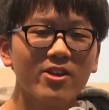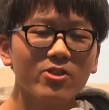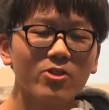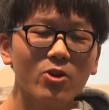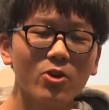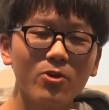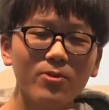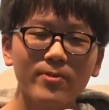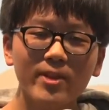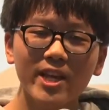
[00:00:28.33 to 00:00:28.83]

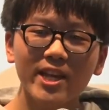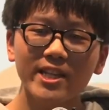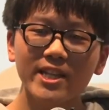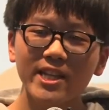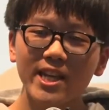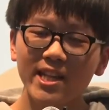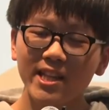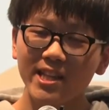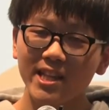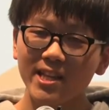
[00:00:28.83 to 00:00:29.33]
도움되지
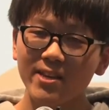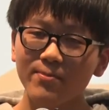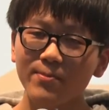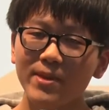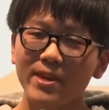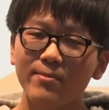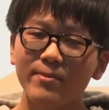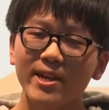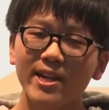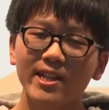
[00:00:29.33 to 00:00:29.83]
않는
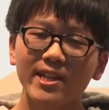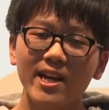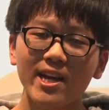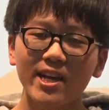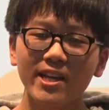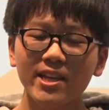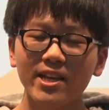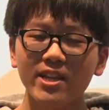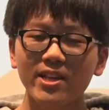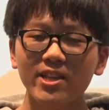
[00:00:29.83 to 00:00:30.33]
비밀
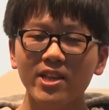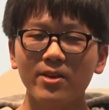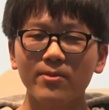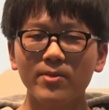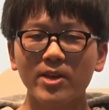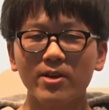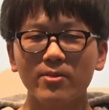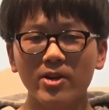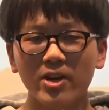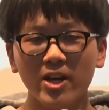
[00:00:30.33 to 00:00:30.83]
따위는
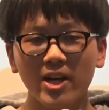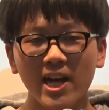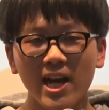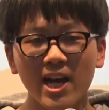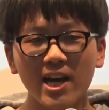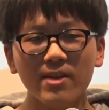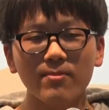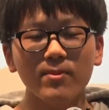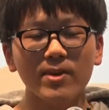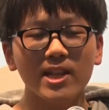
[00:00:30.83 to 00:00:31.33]

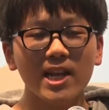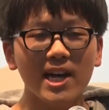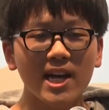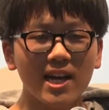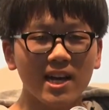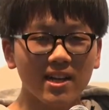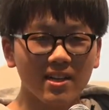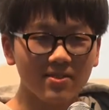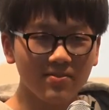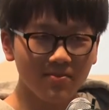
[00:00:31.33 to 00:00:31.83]

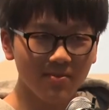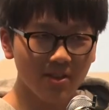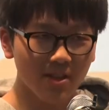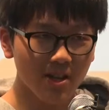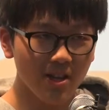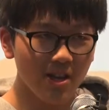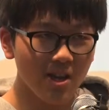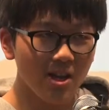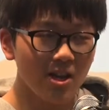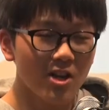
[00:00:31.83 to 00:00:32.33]
넘겨버려라입니다.
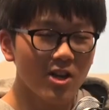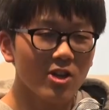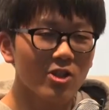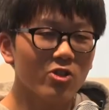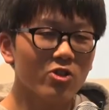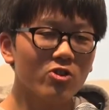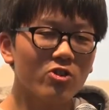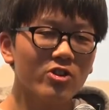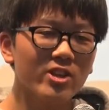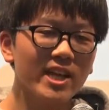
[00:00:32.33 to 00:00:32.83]

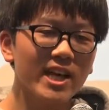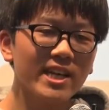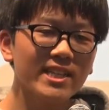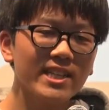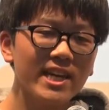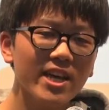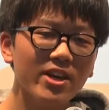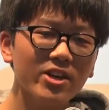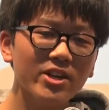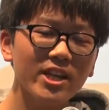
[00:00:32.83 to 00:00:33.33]
누구나
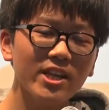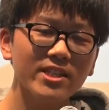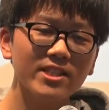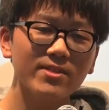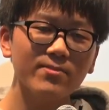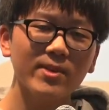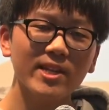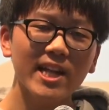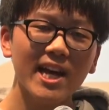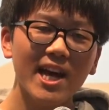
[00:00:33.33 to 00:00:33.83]
사연이
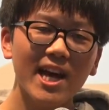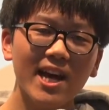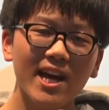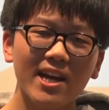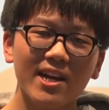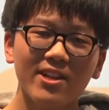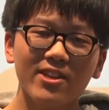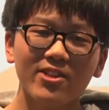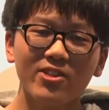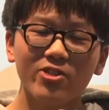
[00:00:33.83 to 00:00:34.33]

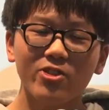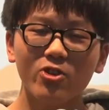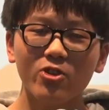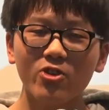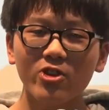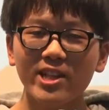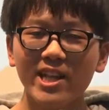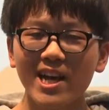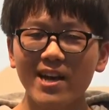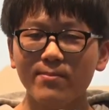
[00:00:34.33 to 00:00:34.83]
있습니다.
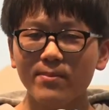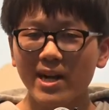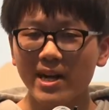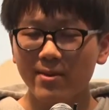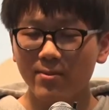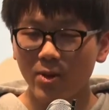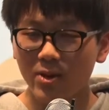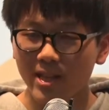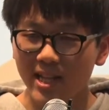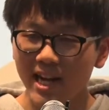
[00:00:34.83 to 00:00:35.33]
누구나 말
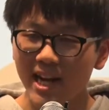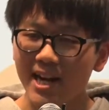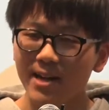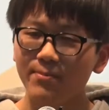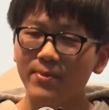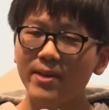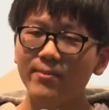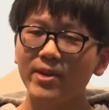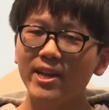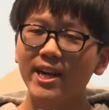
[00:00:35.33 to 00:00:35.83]

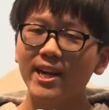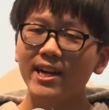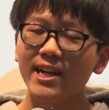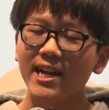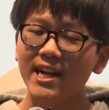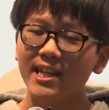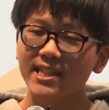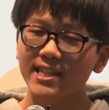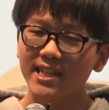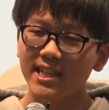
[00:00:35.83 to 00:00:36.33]
못할 비밀을
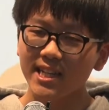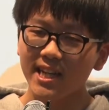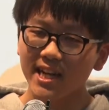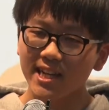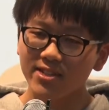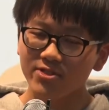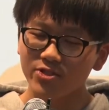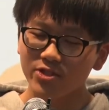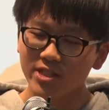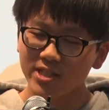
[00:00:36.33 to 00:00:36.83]

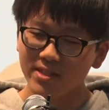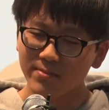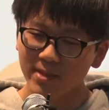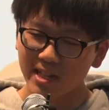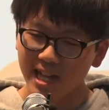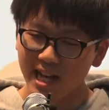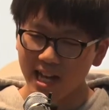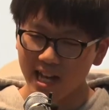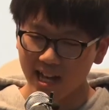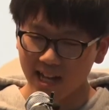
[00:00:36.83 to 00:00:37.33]
간직할 수
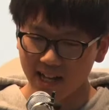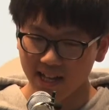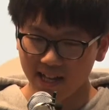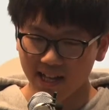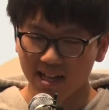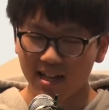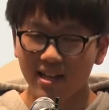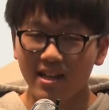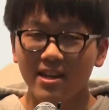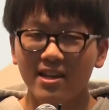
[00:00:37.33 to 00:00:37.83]
있습니다.
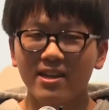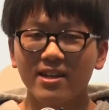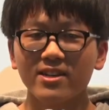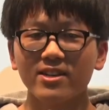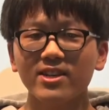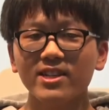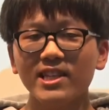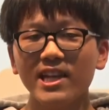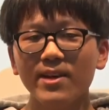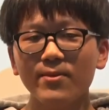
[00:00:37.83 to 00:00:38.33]

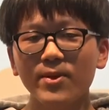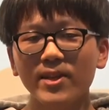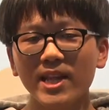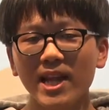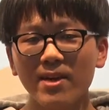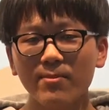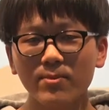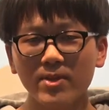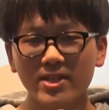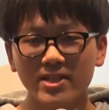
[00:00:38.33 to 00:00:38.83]
그렇다면
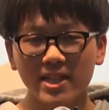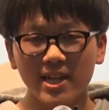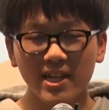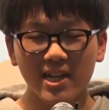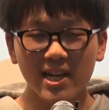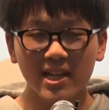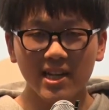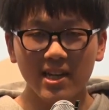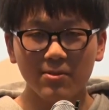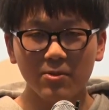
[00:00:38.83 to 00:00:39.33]
한번
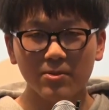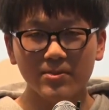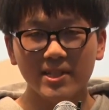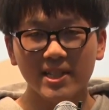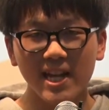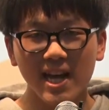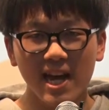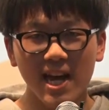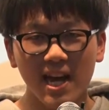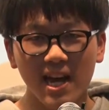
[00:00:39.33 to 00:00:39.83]
생각해
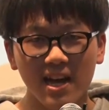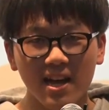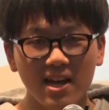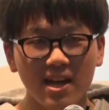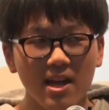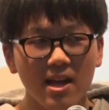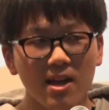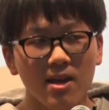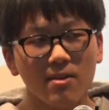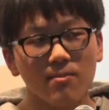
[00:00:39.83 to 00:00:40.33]
봅시다.
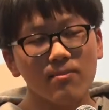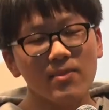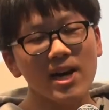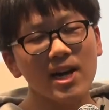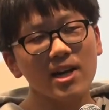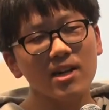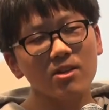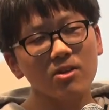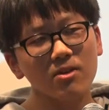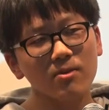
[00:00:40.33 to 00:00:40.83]

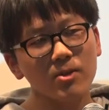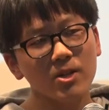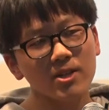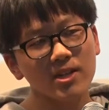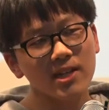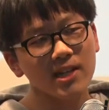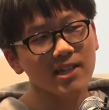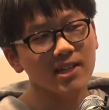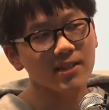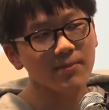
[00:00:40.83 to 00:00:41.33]
말도
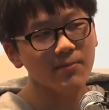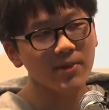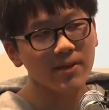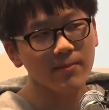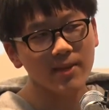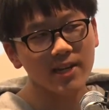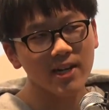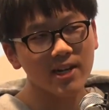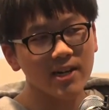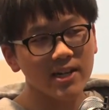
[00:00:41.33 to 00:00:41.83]
못하는
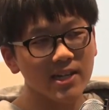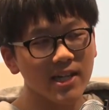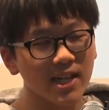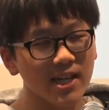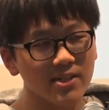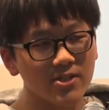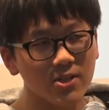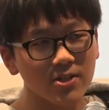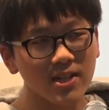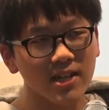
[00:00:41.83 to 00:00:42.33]
비밀을
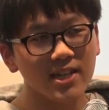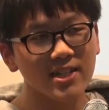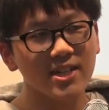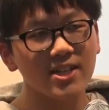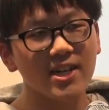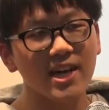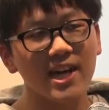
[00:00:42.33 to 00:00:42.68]
계속해서